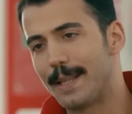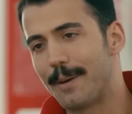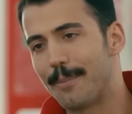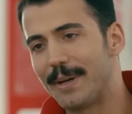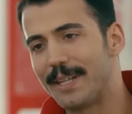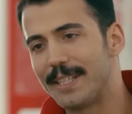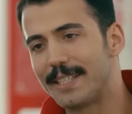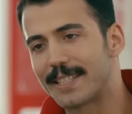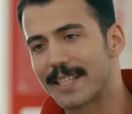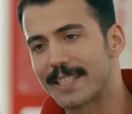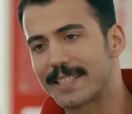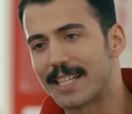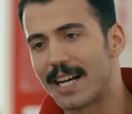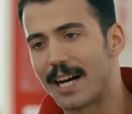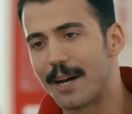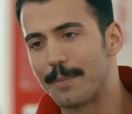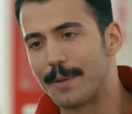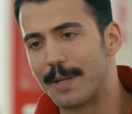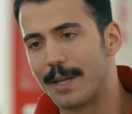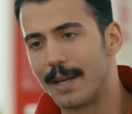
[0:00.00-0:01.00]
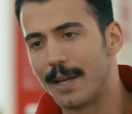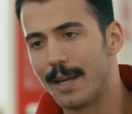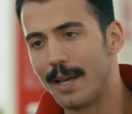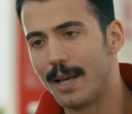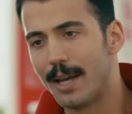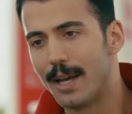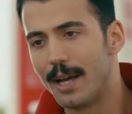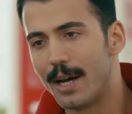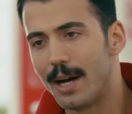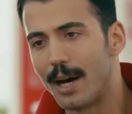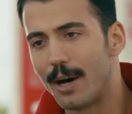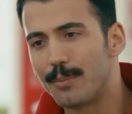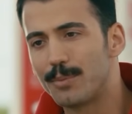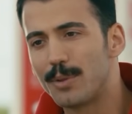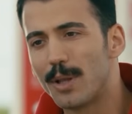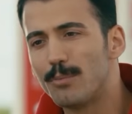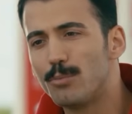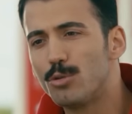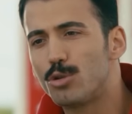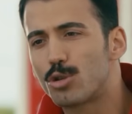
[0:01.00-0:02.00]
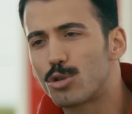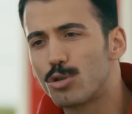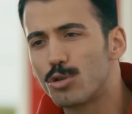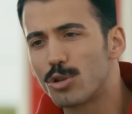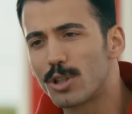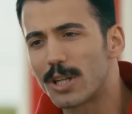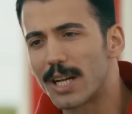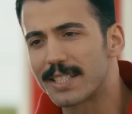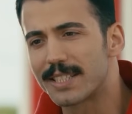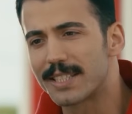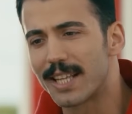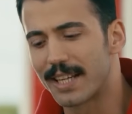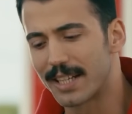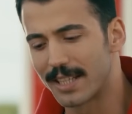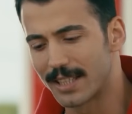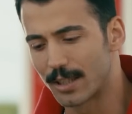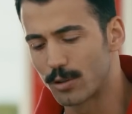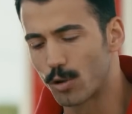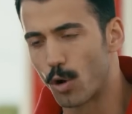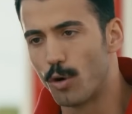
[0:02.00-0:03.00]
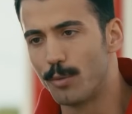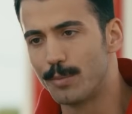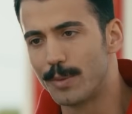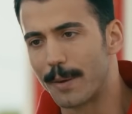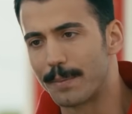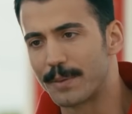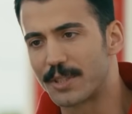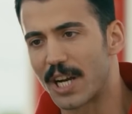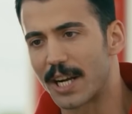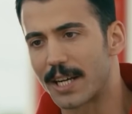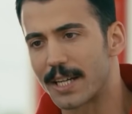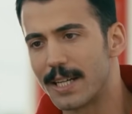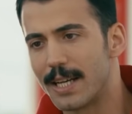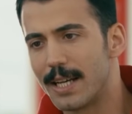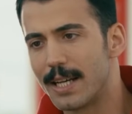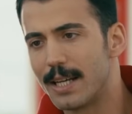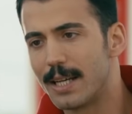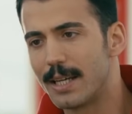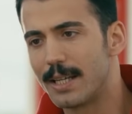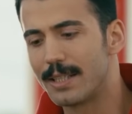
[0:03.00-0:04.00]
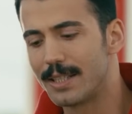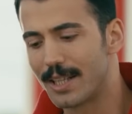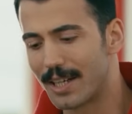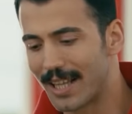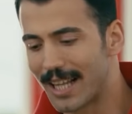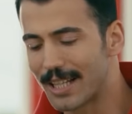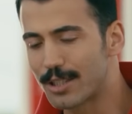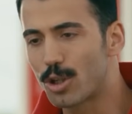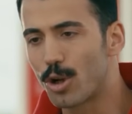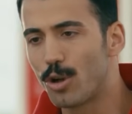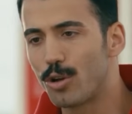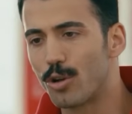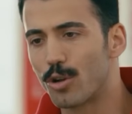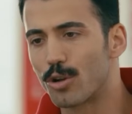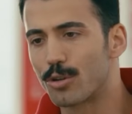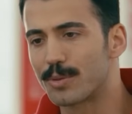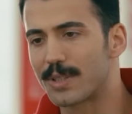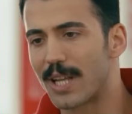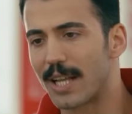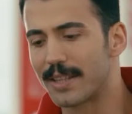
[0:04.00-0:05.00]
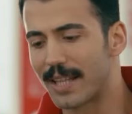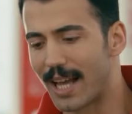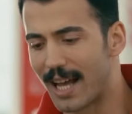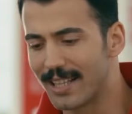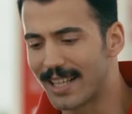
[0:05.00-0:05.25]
Ne manitası abi? Ablam üç gündür hastanede doğum yapacak. Yalan söylüyorum sana.